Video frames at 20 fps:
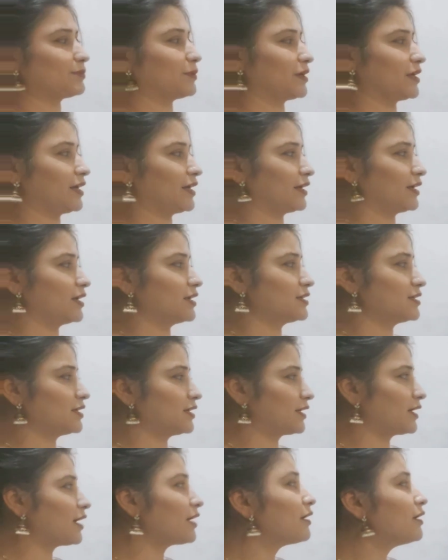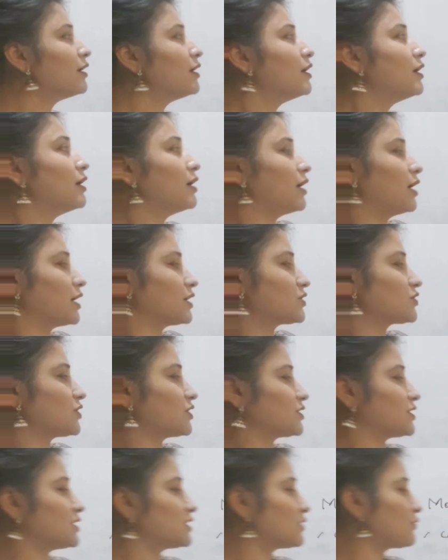बनाएंगे ठीक है
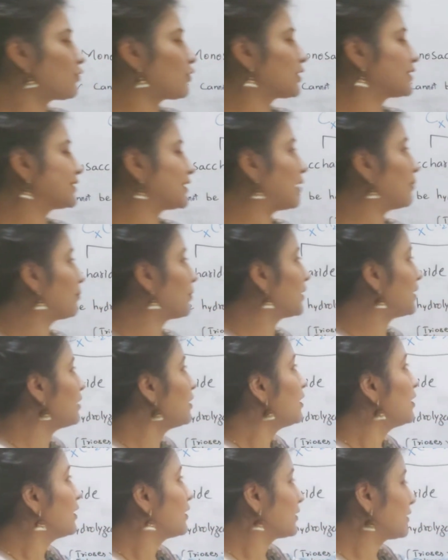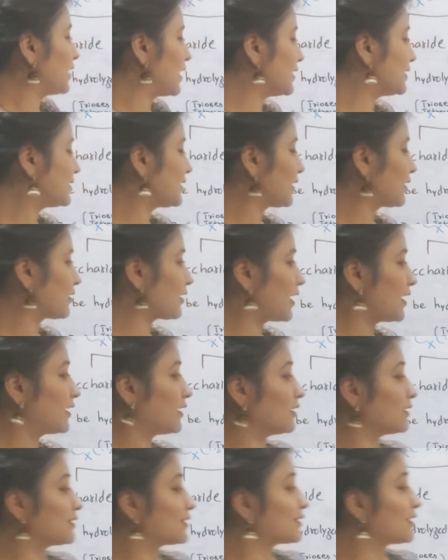अच्छा जैसे फॉर एग्जांपल
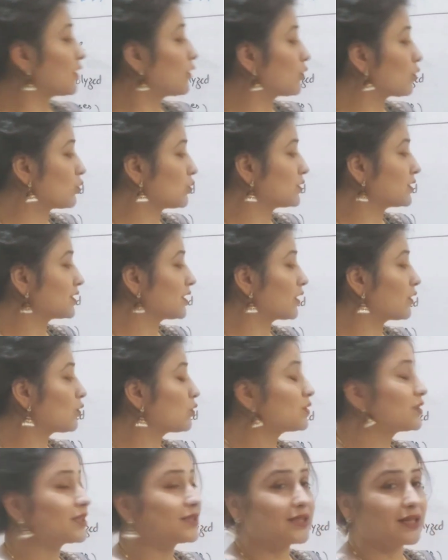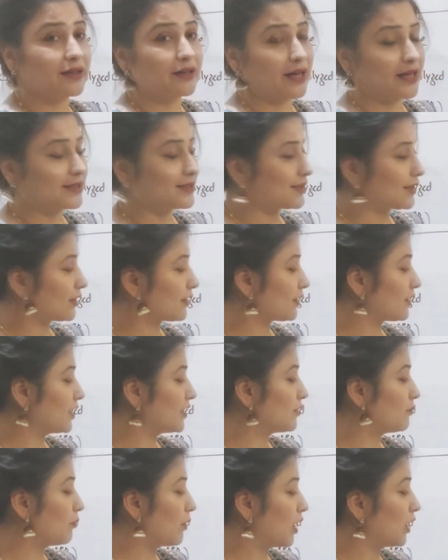डाइसेक्राइड सक्रोज सक्रोज इज अ
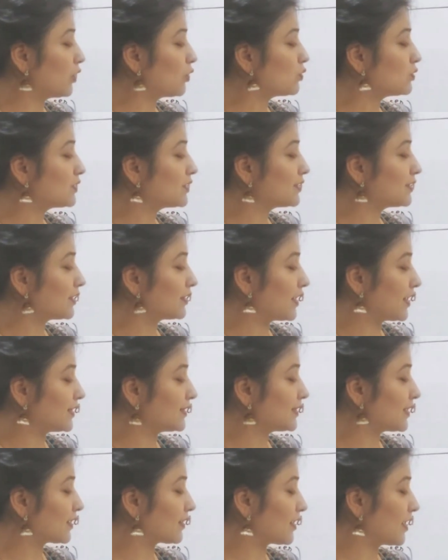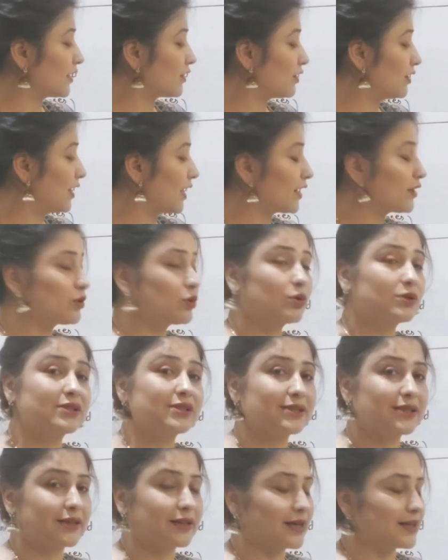डाइसेक्राइड माल्टोज इज अ डाइसेक्राइड लैक्टोज
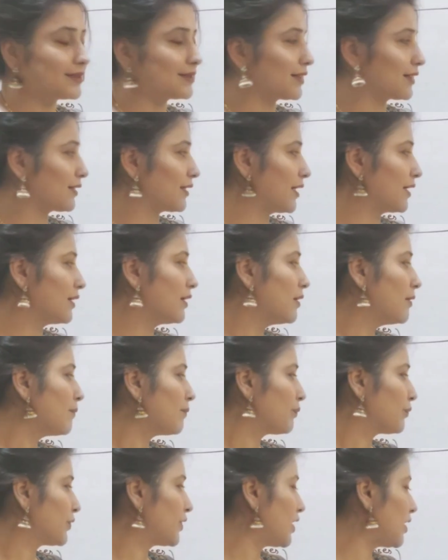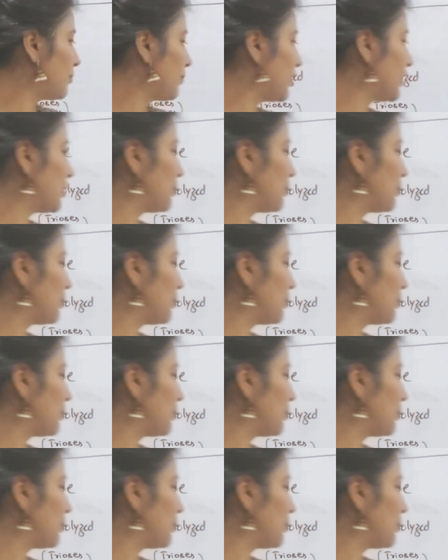इज अ डाइसेक्राइड दे आर मेड